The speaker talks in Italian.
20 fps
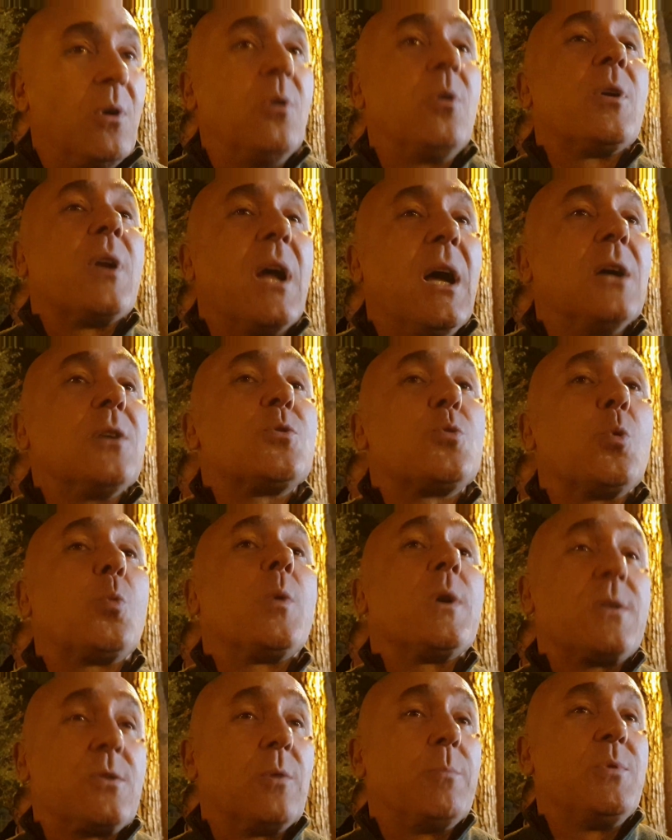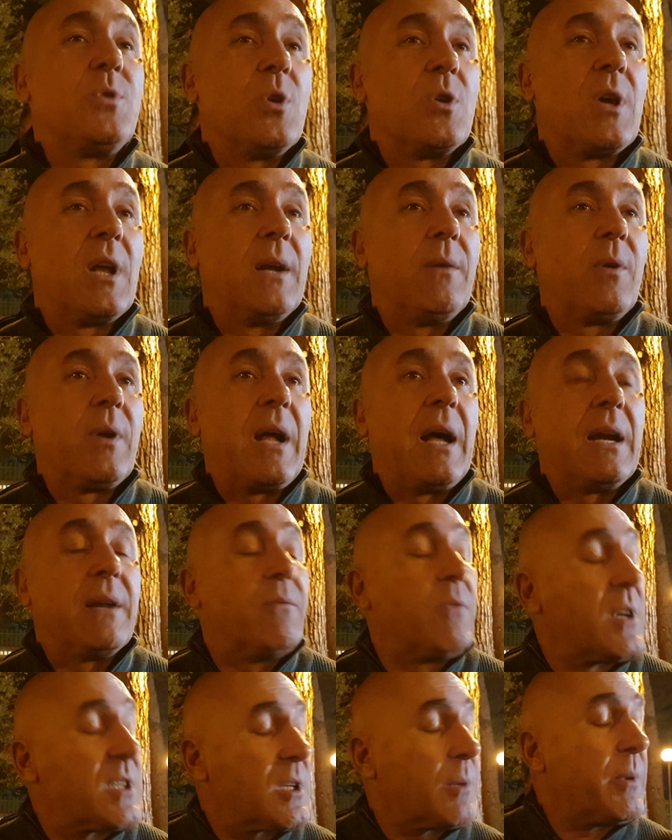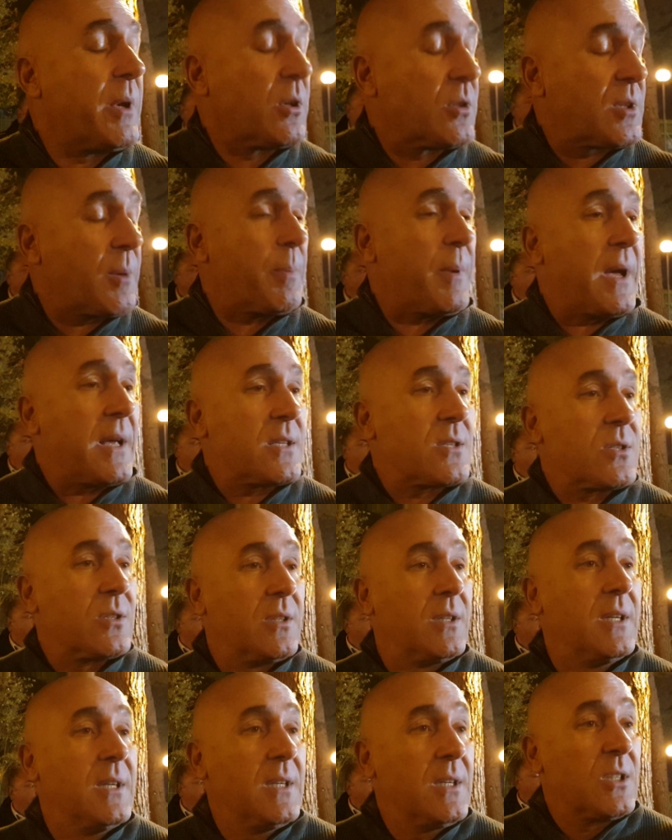Ora, su questo bisogna lavorare. Vuole sapere cosa penso?